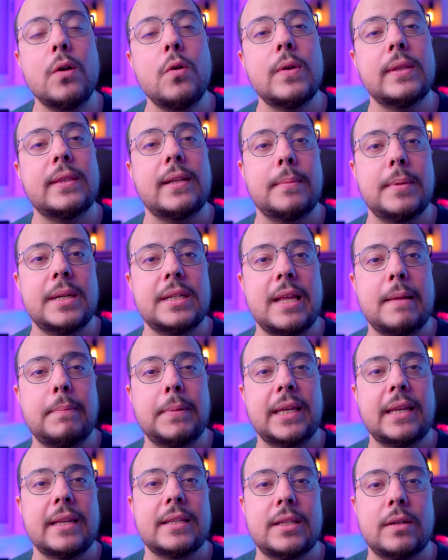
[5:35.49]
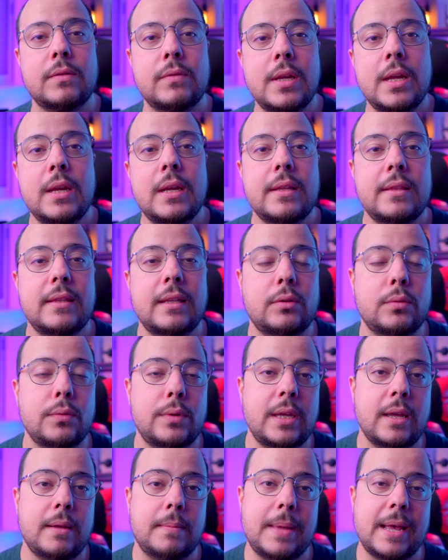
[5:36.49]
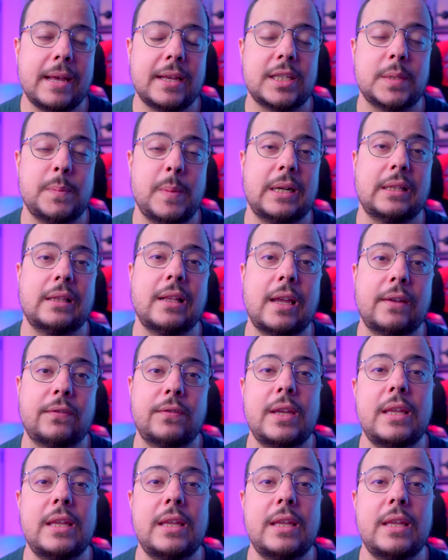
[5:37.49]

ou através da aplicação da Tuya barra Smart Life.